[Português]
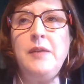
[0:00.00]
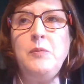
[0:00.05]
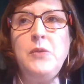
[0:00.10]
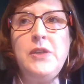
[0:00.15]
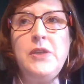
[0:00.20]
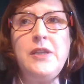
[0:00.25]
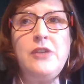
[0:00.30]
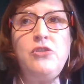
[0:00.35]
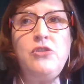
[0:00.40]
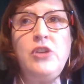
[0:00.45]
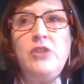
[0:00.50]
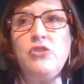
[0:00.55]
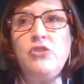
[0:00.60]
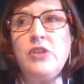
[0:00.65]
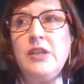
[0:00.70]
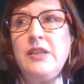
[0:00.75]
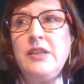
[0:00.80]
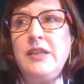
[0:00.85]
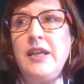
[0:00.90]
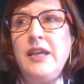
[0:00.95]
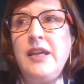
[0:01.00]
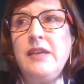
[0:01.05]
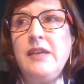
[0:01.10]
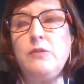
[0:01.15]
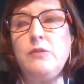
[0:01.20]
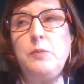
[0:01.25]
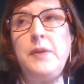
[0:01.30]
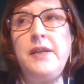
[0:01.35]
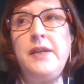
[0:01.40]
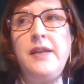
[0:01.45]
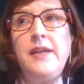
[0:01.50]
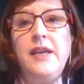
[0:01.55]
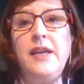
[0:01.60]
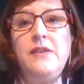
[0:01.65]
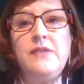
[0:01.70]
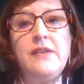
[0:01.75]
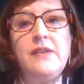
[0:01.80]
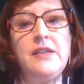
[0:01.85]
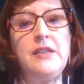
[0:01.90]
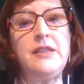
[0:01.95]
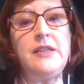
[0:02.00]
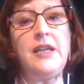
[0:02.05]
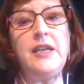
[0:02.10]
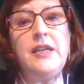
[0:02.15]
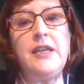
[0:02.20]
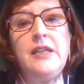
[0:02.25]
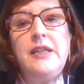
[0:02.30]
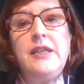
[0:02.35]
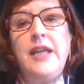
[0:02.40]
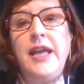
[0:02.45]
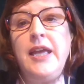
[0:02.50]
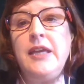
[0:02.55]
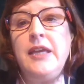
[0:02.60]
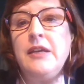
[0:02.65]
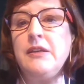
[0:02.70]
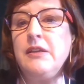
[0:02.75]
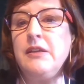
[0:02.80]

Muita gente que tem experiência, que tem ideia,